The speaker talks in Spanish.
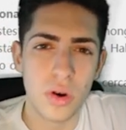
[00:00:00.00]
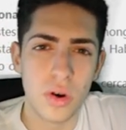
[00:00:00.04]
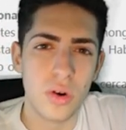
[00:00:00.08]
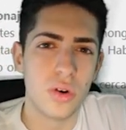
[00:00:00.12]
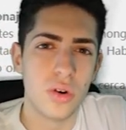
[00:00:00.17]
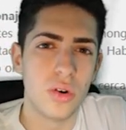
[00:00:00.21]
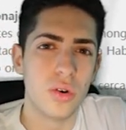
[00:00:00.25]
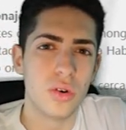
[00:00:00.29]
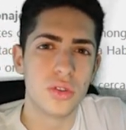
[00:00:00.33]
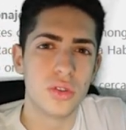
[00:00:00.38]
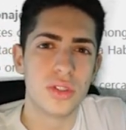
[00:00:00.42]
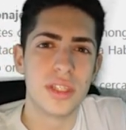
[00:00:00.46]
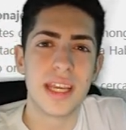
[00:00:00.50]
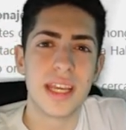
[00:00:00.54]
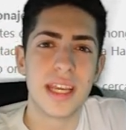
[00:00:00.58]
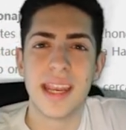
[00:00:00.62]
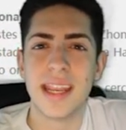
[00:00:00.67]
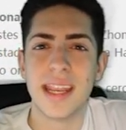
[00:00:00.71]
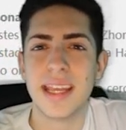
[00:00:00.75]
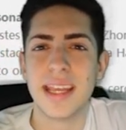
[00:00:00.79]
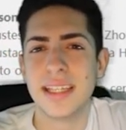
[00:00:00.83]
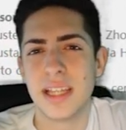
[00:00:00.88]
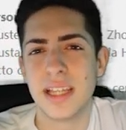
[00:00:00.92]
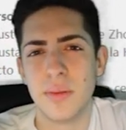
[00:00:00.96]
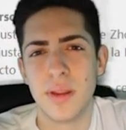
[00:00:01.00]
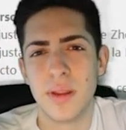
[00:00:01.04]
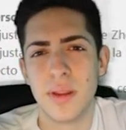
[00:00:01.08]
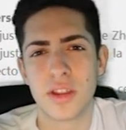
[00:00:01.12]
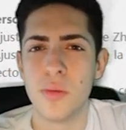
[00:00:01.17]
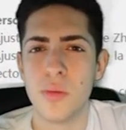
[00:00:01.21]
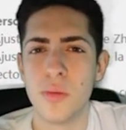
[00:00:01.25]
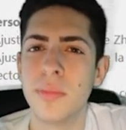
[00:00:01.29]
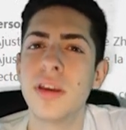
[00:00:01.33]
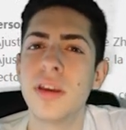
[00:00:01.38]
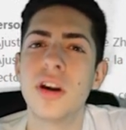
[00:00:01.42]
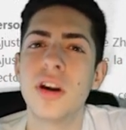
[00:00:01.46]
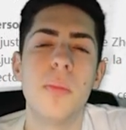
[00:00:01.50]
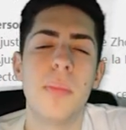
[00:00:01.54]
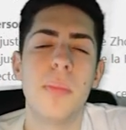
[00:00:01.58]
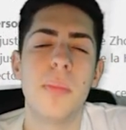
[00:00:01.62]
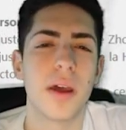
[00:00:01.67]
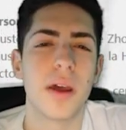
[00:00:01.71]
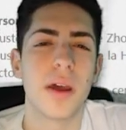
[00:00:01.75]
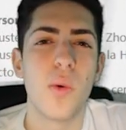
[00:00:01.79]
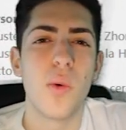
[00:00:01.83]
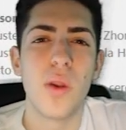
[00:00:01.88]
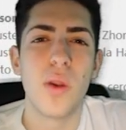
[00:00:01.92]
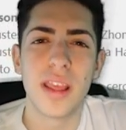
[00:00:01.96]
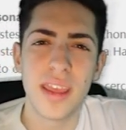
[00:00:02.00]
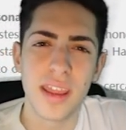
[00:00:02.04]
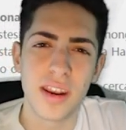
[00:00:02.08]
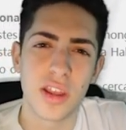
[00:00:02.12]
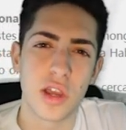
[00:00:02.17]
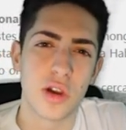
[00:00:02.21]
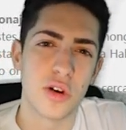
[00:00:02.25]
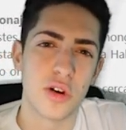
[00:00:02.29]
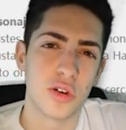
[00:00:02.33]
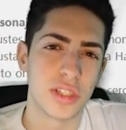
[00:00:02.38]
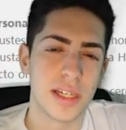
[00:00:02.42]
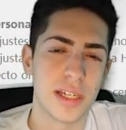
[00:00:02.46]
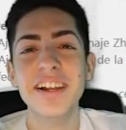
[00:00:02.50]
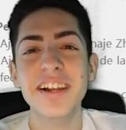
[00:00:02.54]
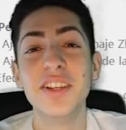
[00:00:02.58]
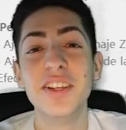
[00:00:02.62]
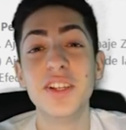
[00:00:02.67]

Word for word: o si queréis hablar conmigo para cualquier cosa.